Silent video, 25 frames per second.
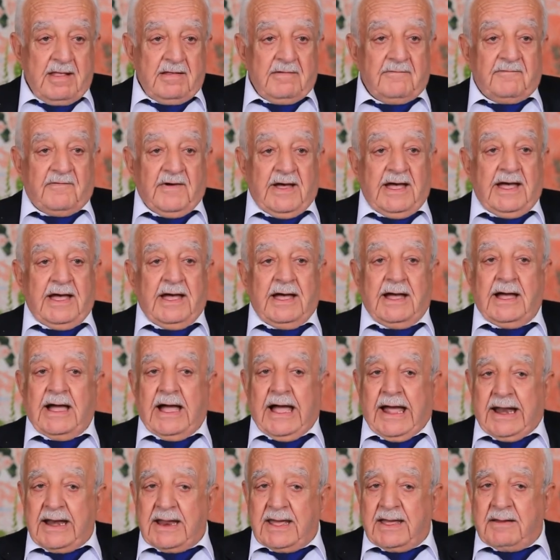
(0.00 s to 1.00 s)

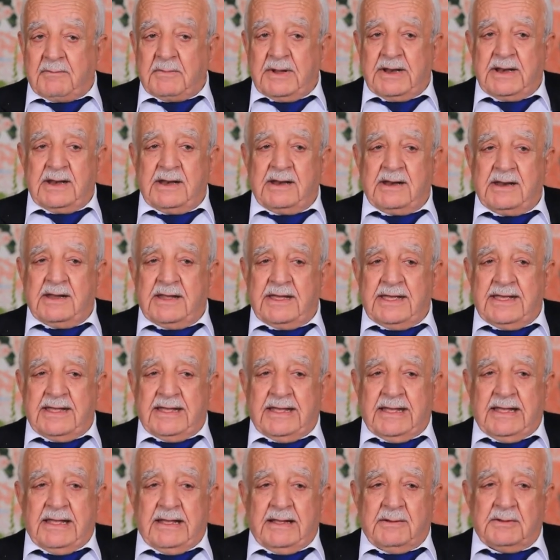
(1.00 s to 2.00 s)
فأنا من
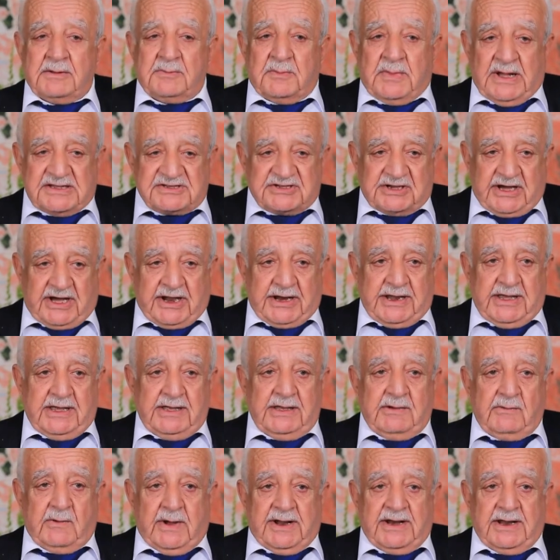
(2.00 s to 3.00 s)

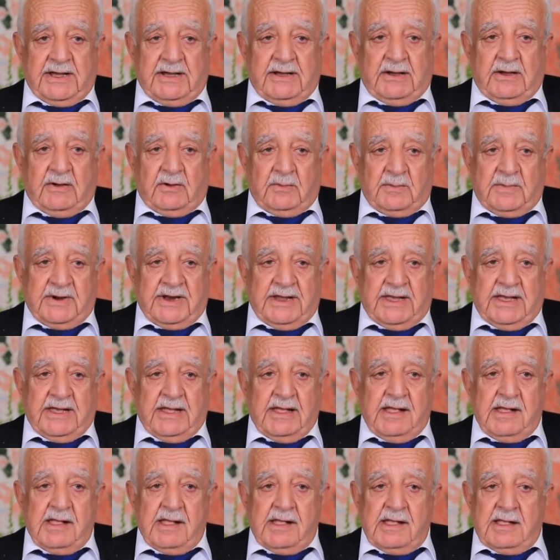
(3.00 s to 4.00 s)
مصغري وأنا عمري
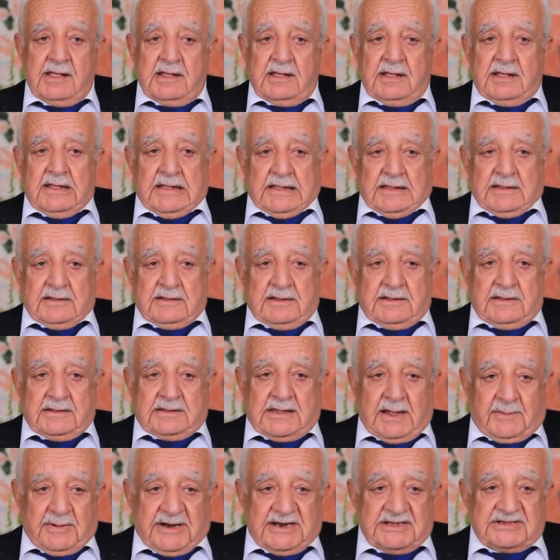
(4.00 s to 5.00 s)

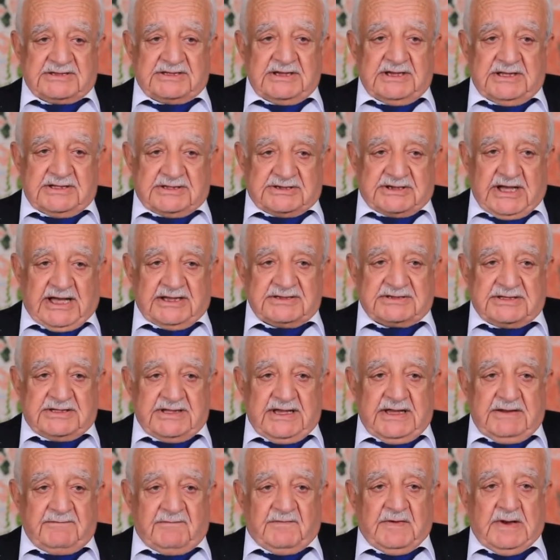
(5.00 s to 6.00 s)
8 سنين 9
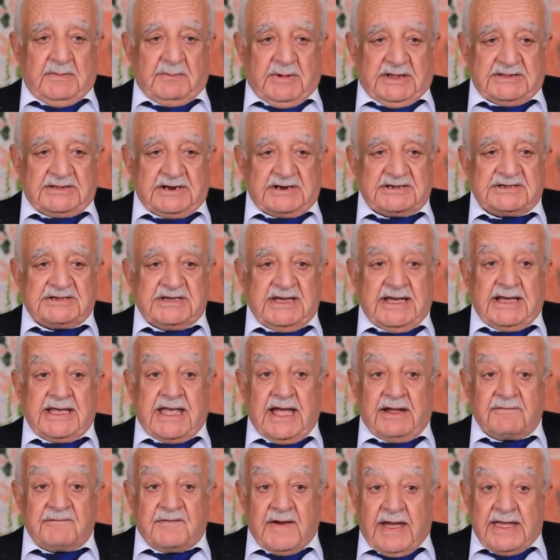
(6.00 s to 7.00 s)
سنين في المدرسة
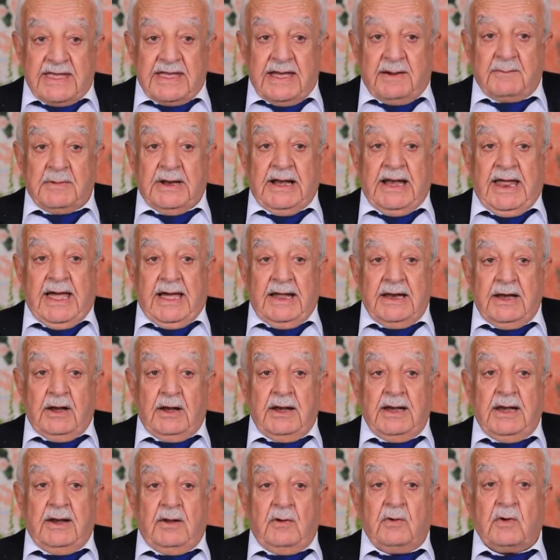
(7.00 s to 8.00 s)
كان في أيام
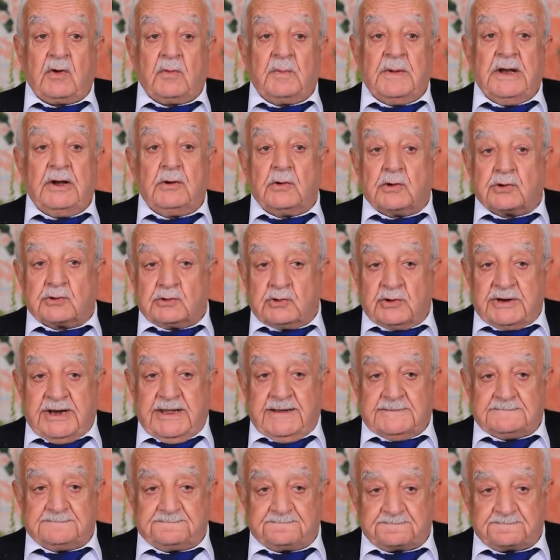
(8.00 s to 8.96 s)
الحكم الأردني